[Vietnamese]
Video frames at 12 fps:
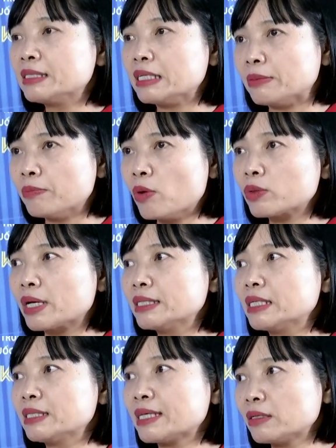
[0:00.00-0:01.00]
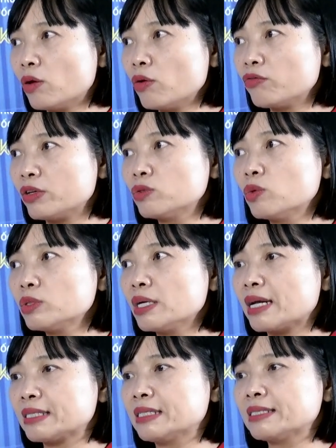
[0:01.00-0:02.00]
chỉ một cái chính sách thôi, ví dụ
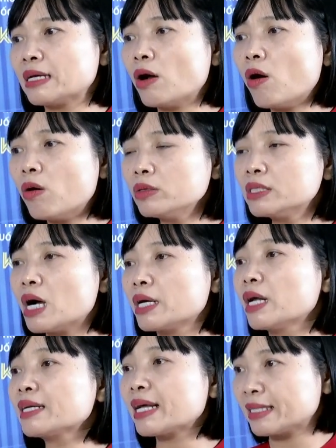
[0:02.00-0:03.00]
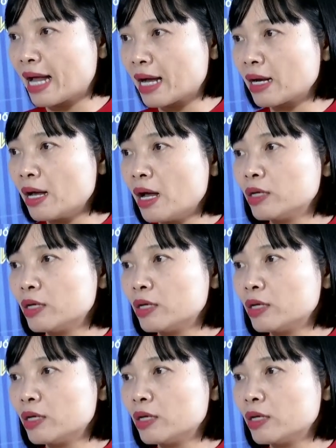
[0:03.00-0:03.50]
như là chính sách hỗ trợ đất canh tác